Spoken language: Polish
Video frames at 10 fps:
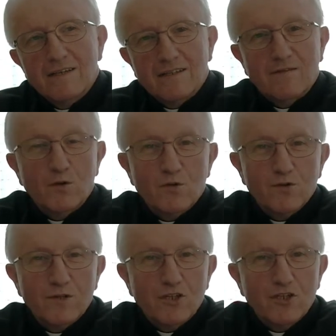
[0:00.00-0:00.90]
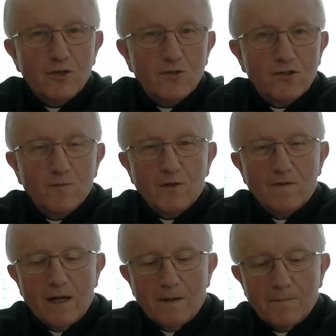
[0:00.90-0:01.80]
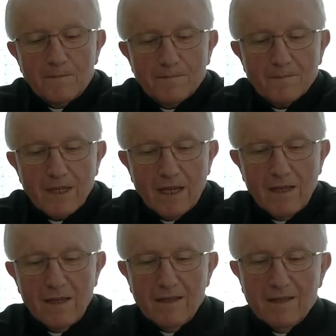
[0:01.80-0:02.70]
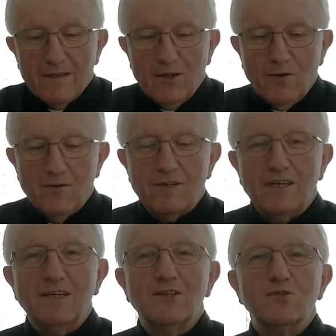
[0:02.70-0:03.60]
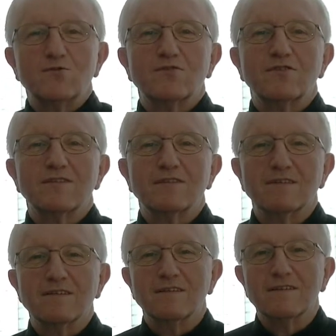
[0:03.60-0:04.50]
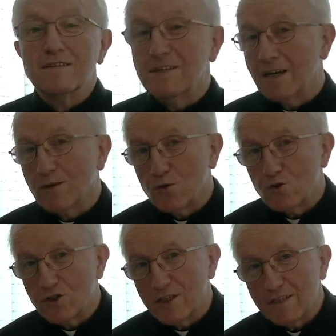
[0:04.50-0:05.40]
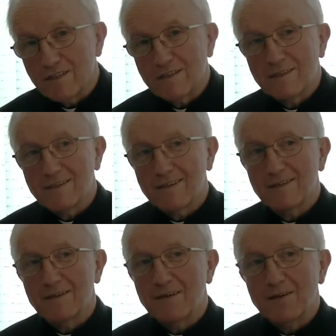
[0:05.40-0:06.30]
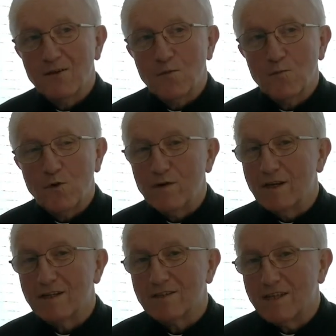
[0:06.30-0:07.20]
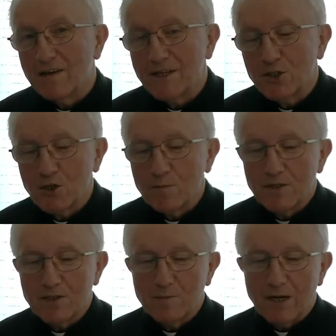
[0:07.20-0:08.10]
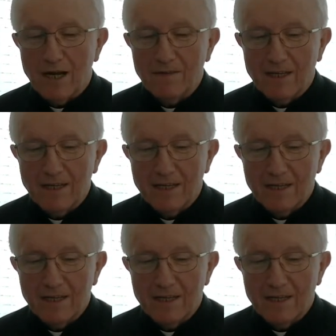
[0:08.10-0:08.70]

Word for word: Zawiązuje się rozmowa. No, Jezus jako Żyd powinien zdawać sobie sprawę